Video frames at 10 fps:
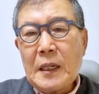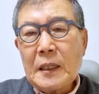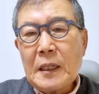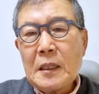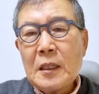
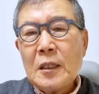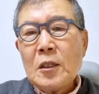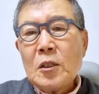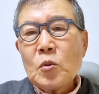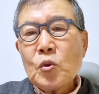그러니까
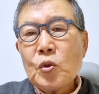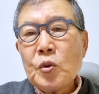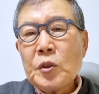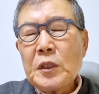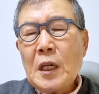
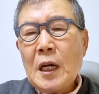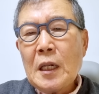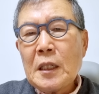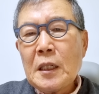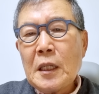
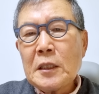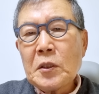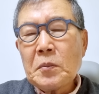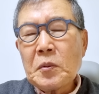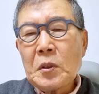출생하는
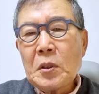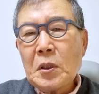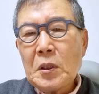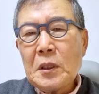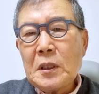
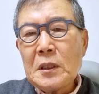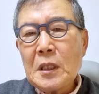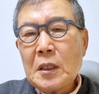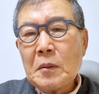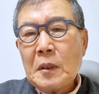데서부터
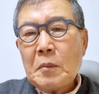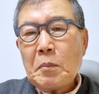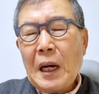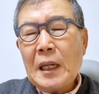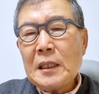인생은
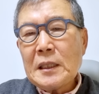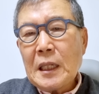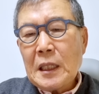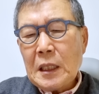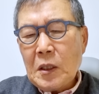반
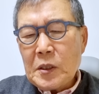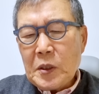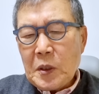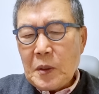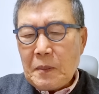이상이
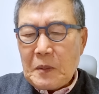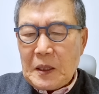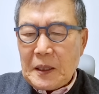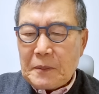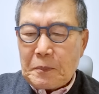결정이
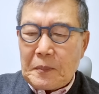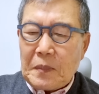됩니다.